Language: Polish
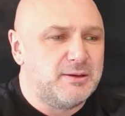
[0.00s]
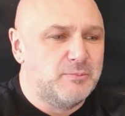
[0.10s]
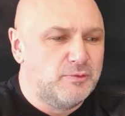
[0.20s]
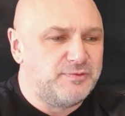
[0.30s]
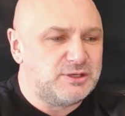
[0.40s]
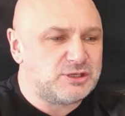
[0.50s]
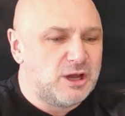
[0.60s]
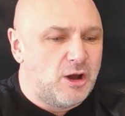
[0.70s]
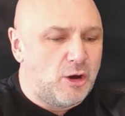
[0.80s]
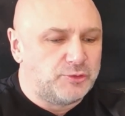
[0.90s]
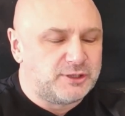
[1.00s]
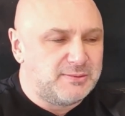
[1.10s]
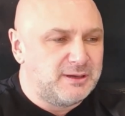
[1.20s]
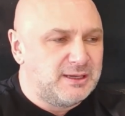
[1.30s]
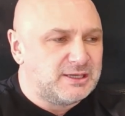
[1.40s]
mówić o
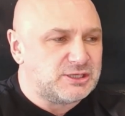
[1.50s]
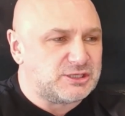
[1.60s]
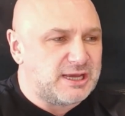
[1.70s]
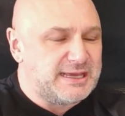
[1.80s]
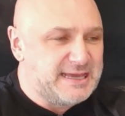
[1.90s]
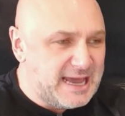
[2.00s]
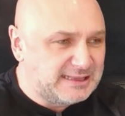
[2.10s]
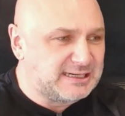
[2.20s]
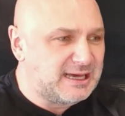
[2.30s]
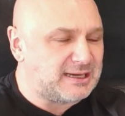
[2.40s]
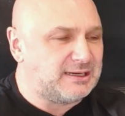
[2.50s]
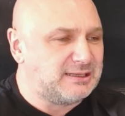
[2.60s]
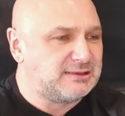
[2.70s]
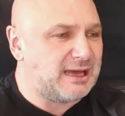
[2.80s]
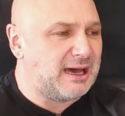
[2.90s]
tym, że jednak
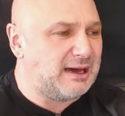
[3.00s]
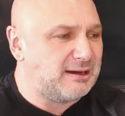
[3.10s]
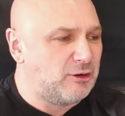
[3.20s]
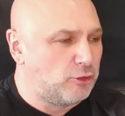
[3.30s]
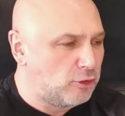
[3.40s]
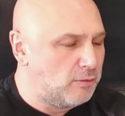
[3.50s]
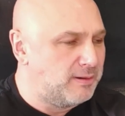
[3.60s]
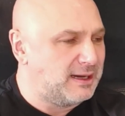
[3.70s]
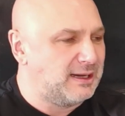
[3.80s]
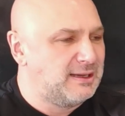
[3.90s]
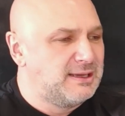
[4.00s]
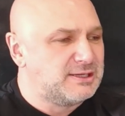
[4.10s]
ta choroba,